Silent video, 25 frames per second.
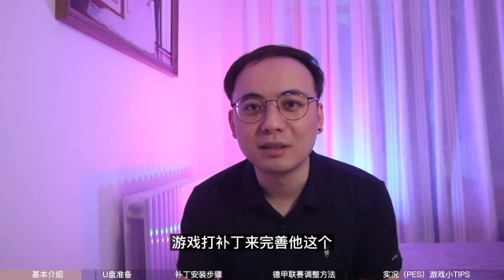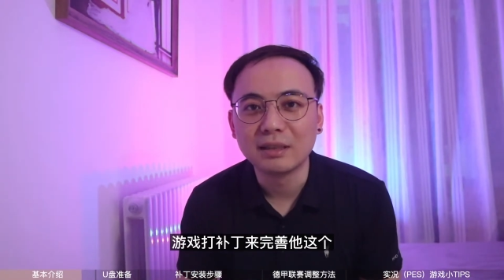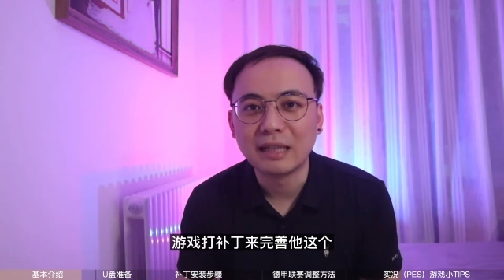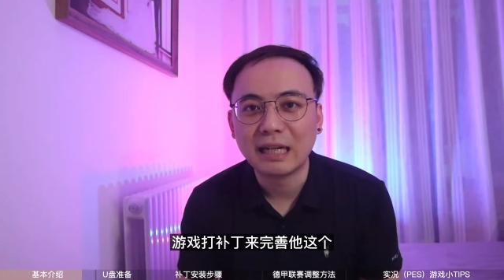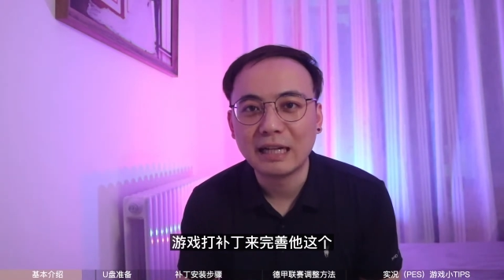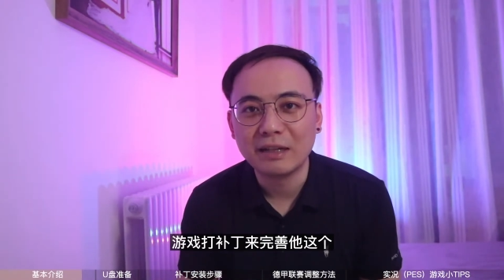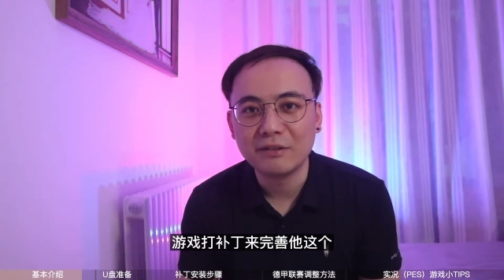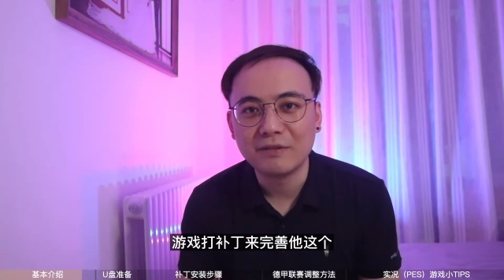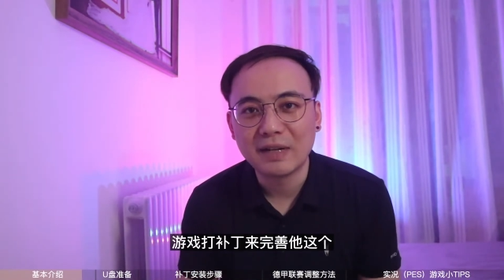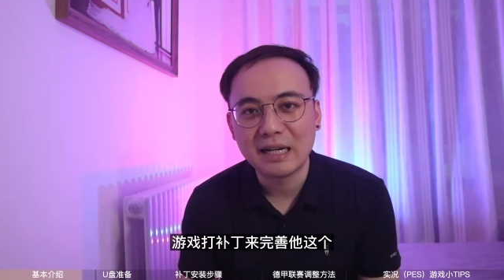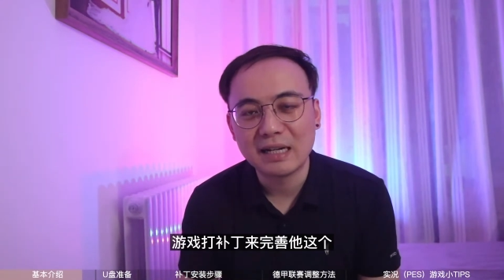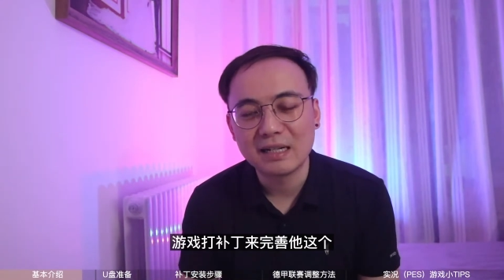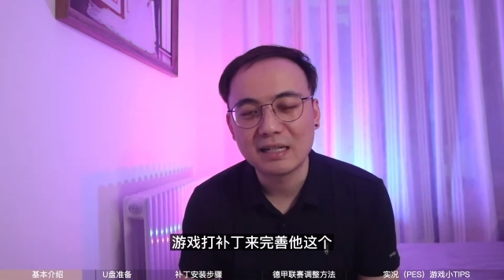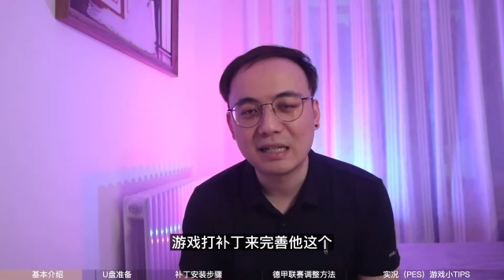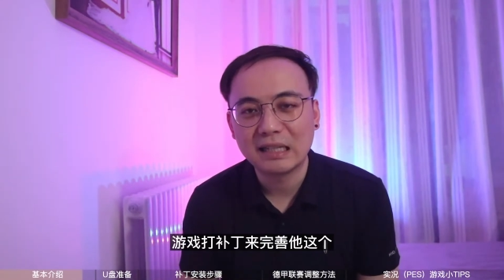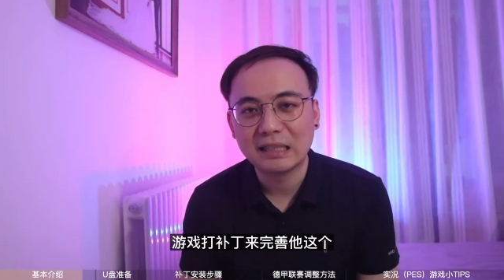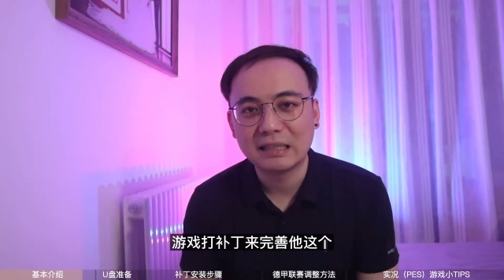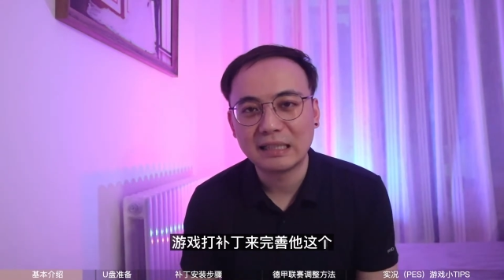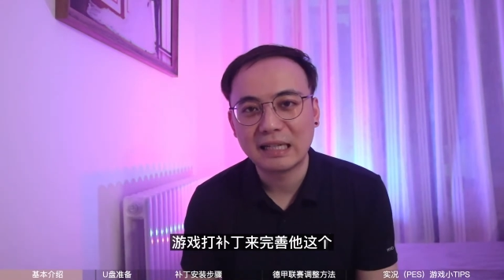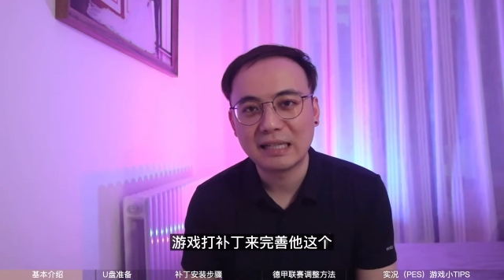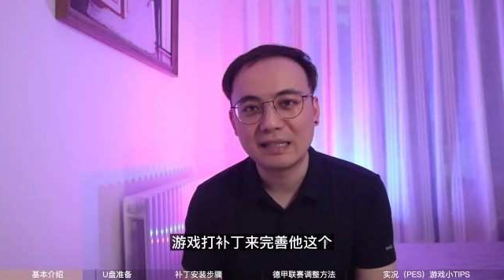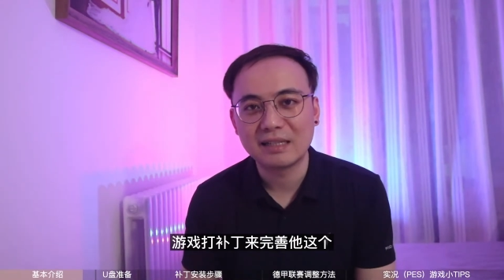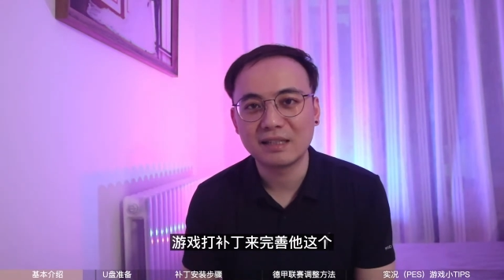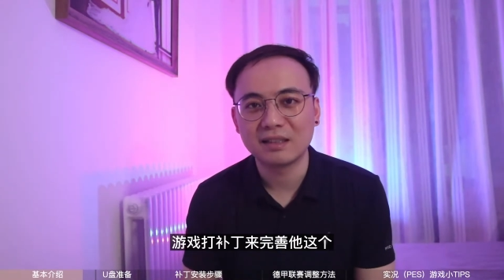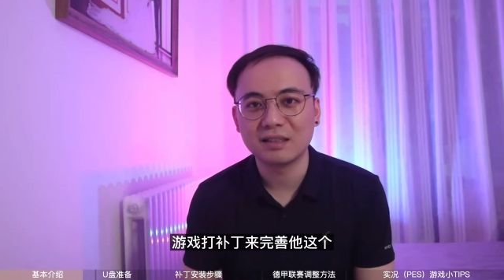来完善
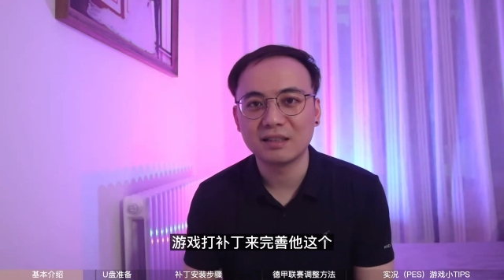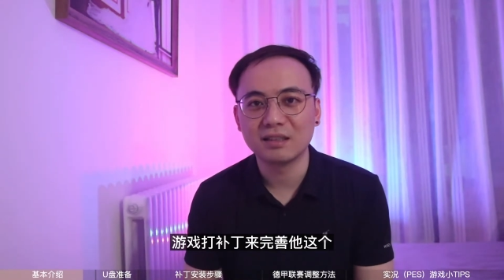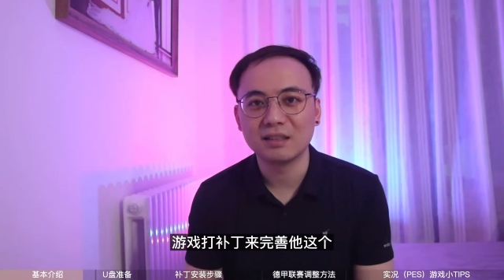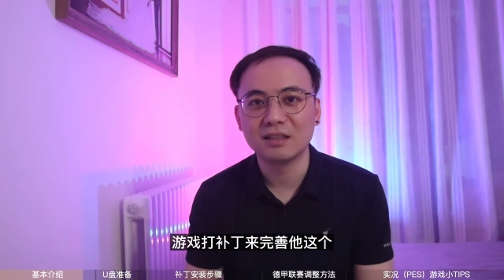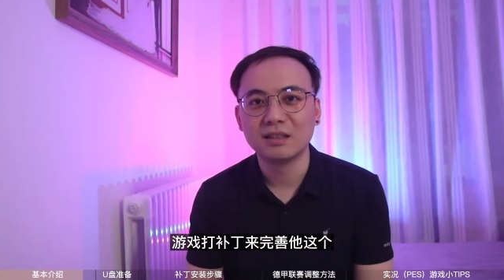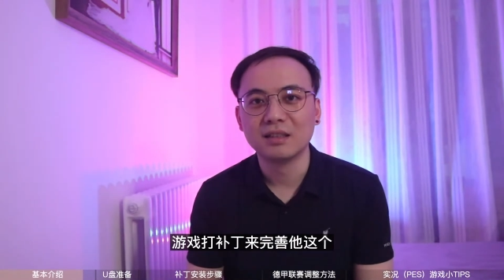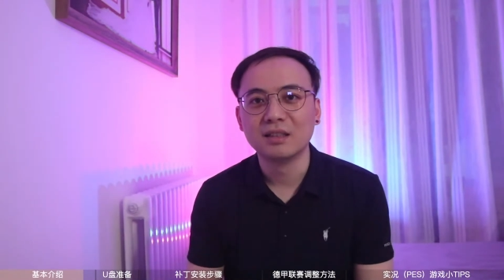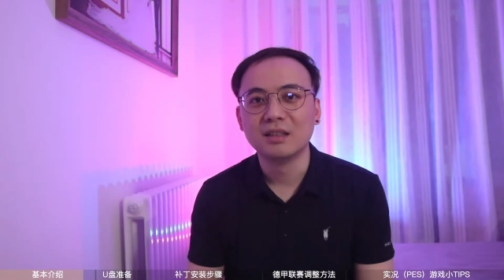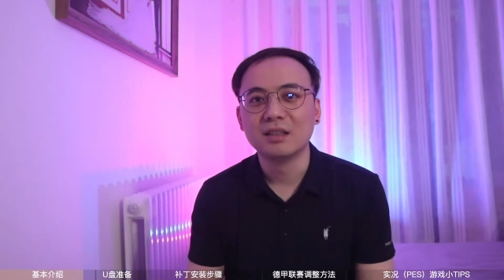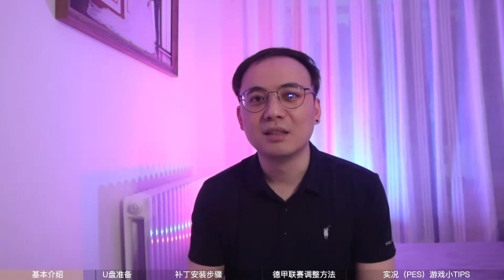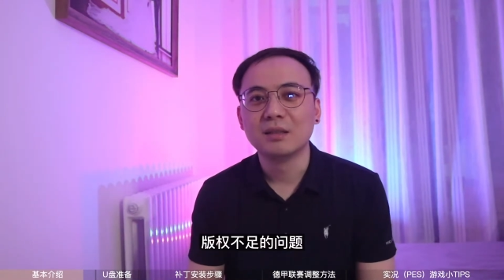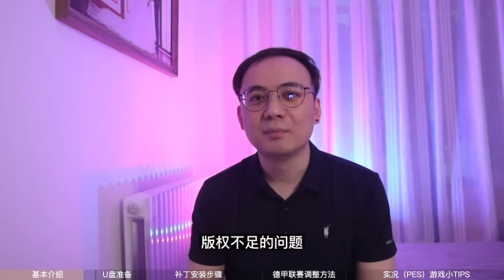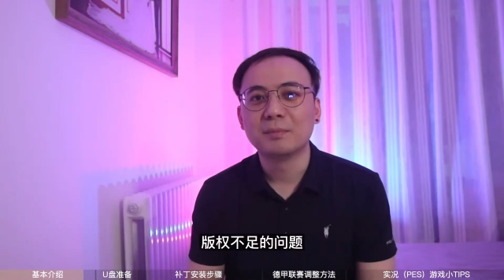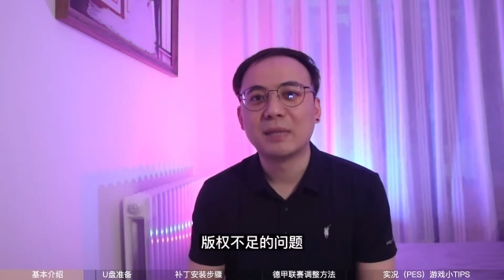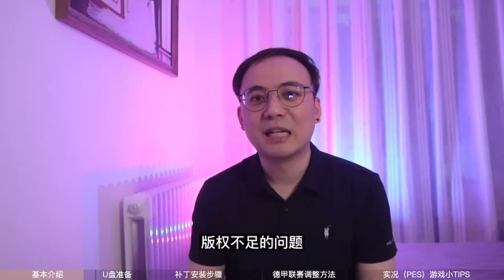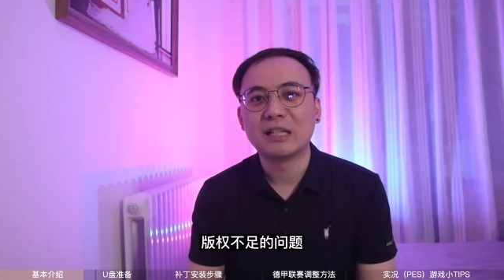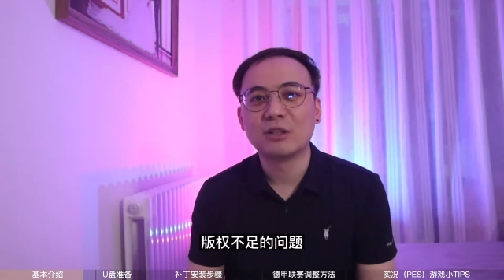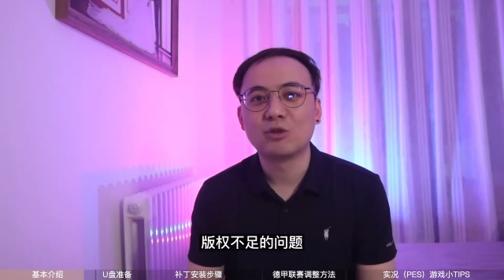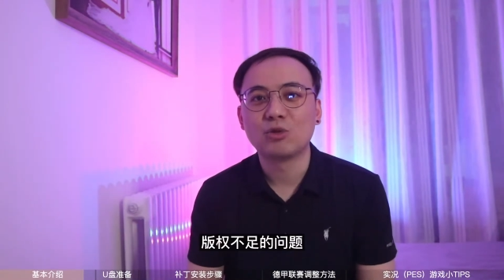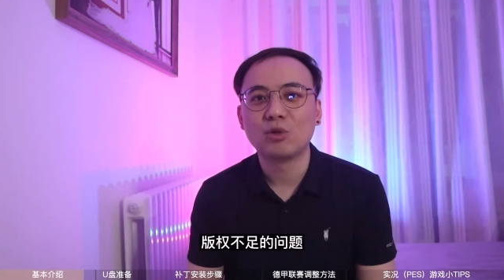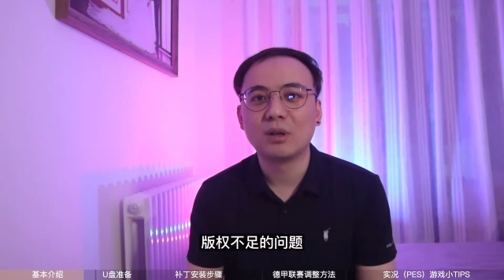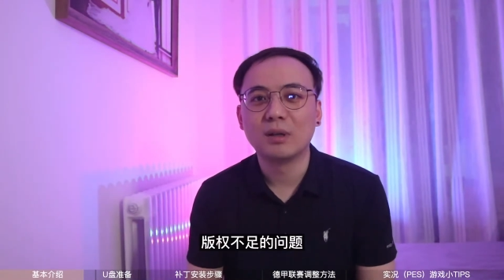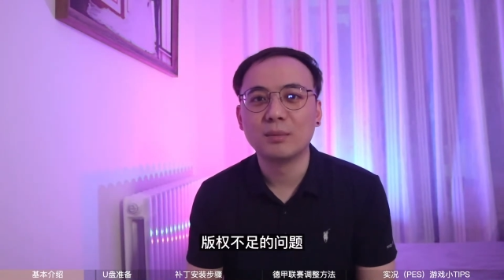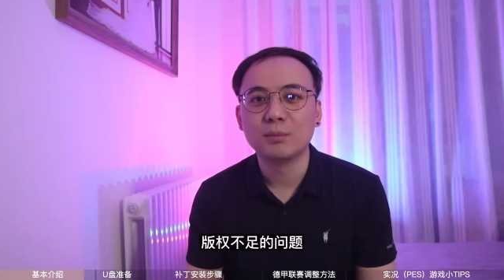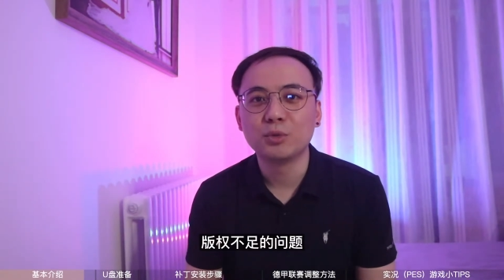它这个版
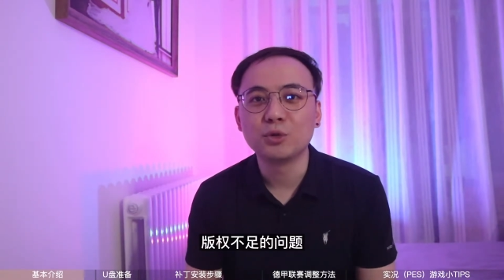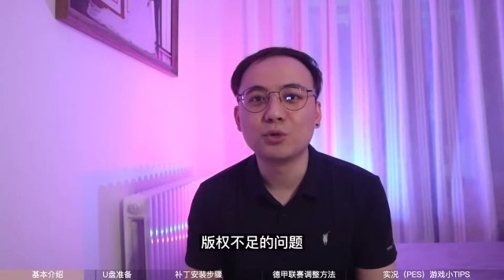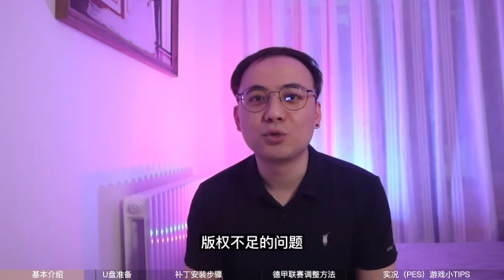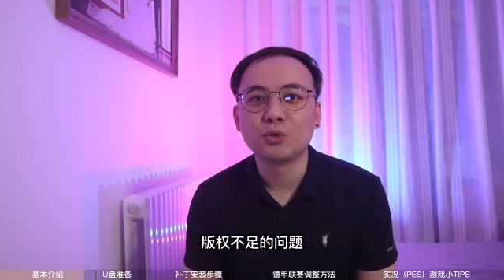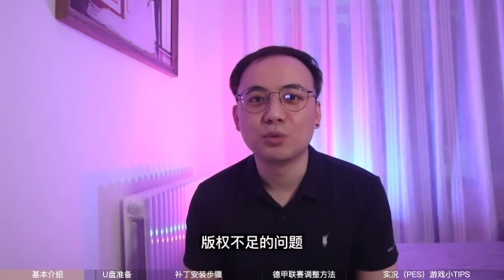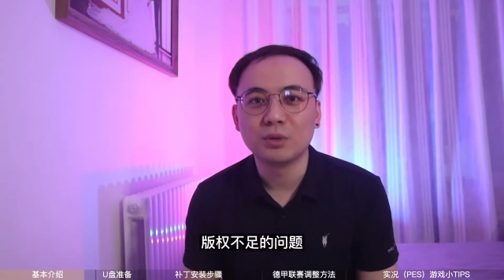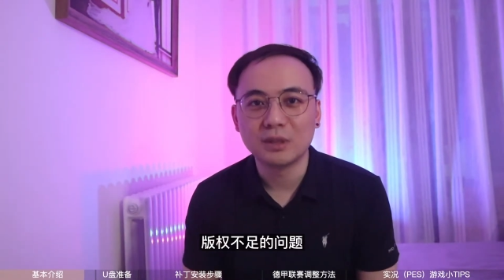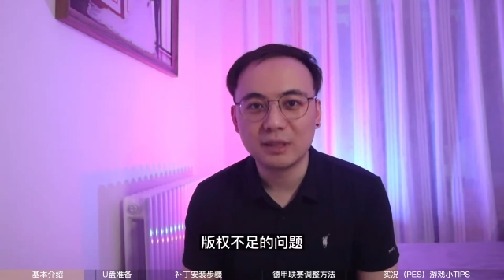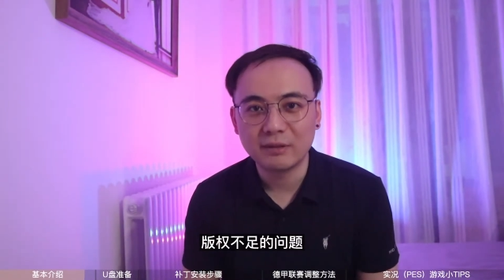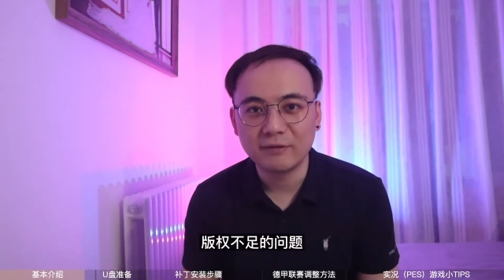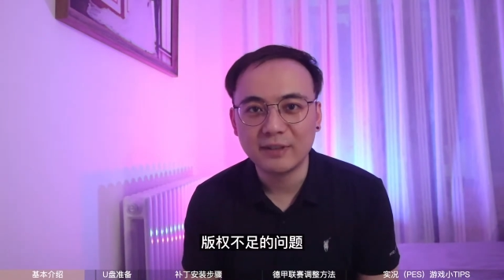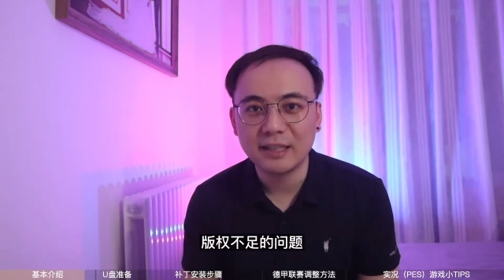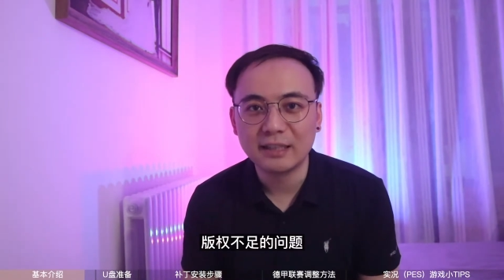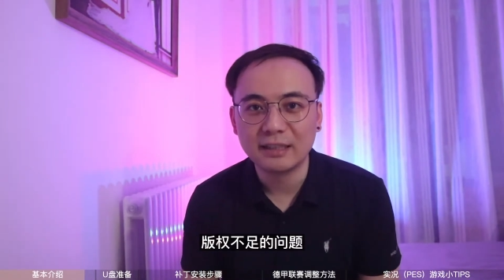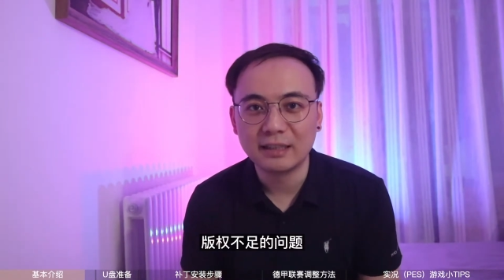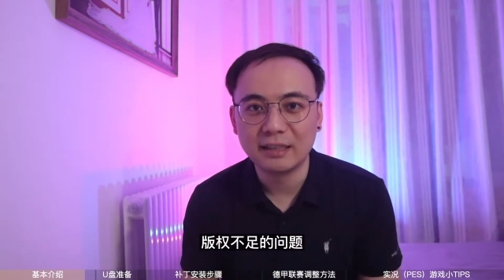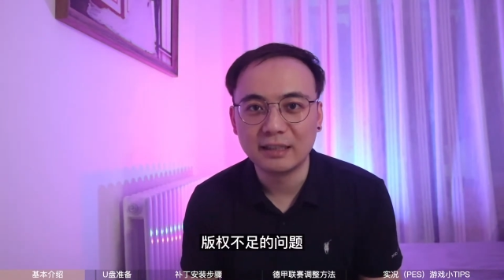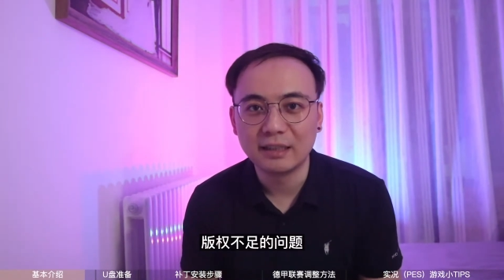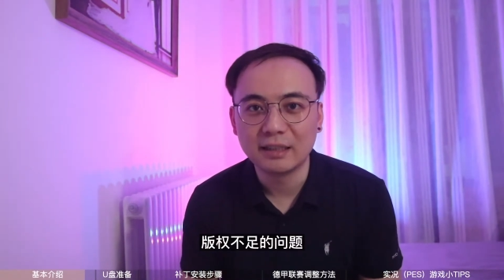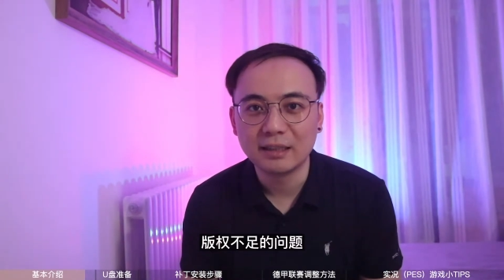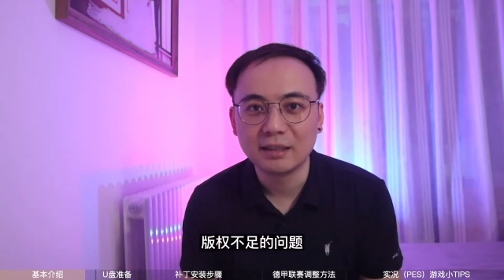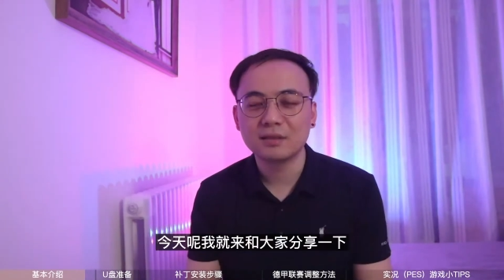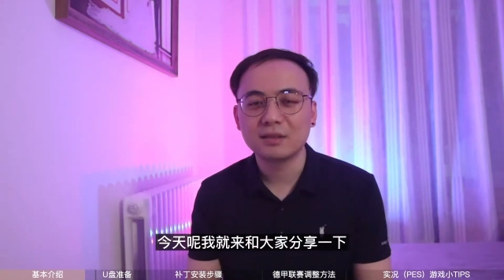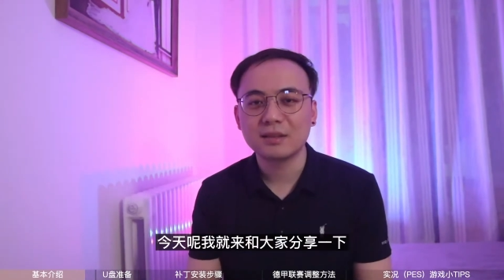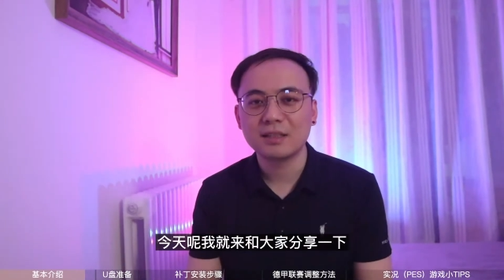权不足的问题。